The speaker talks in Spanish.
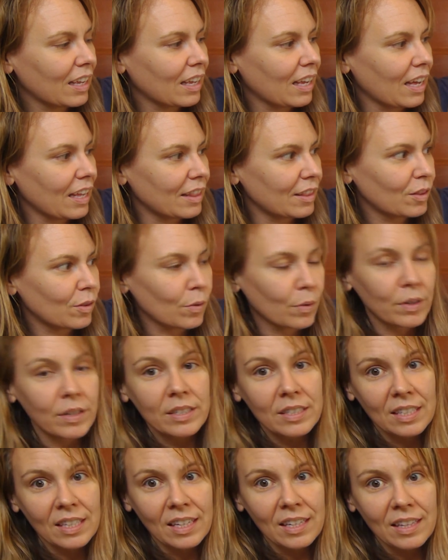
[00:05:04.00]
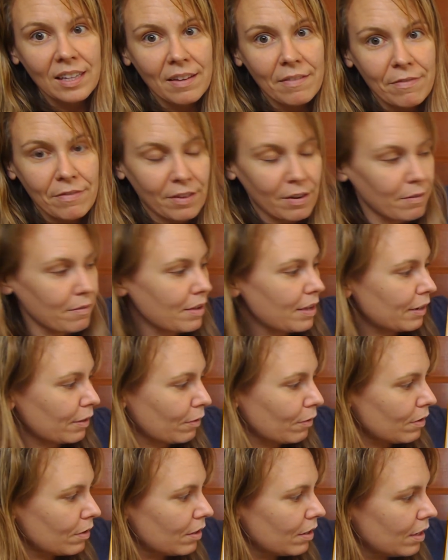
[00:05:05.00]
14 de
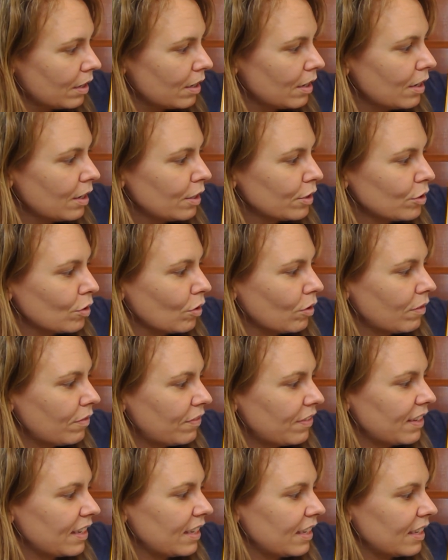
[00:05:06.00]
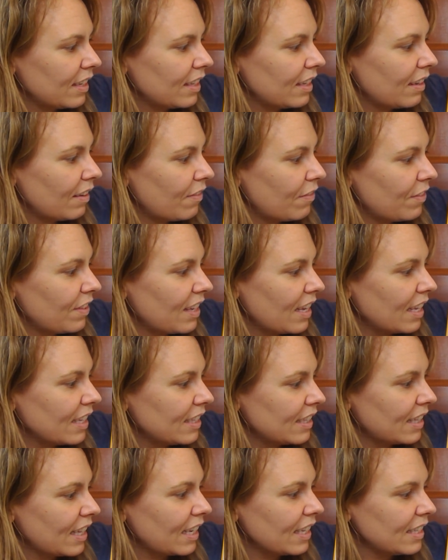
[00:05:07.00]
febrero, son
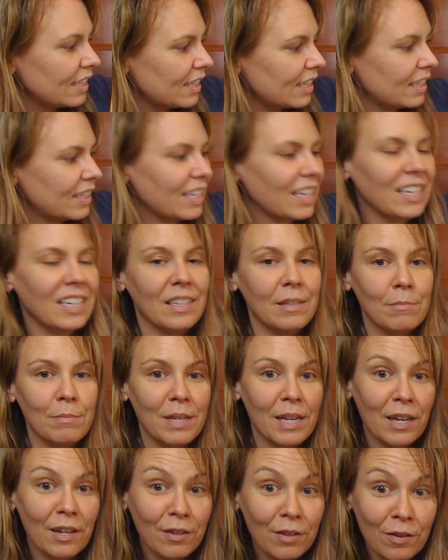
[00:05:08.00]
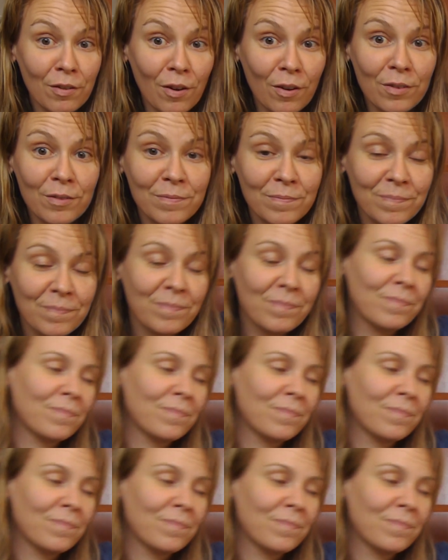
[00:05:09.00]
fiestas del invierno.